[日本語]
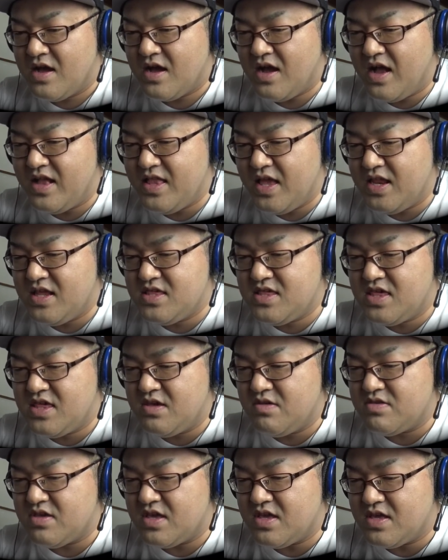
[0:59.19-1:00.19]
かなり自
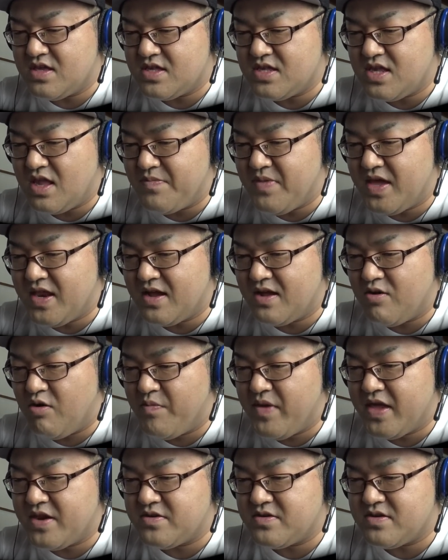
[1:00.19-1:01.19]
由に攻め
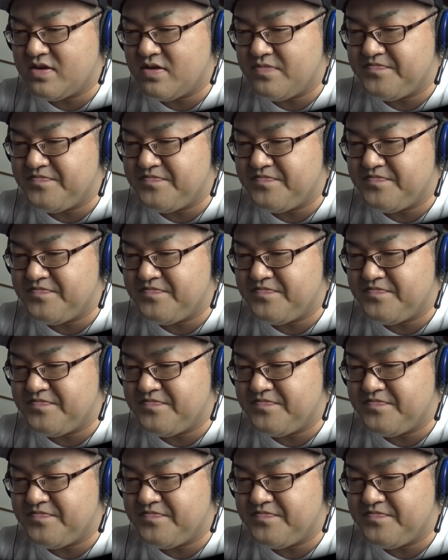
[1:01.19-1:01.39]
込める、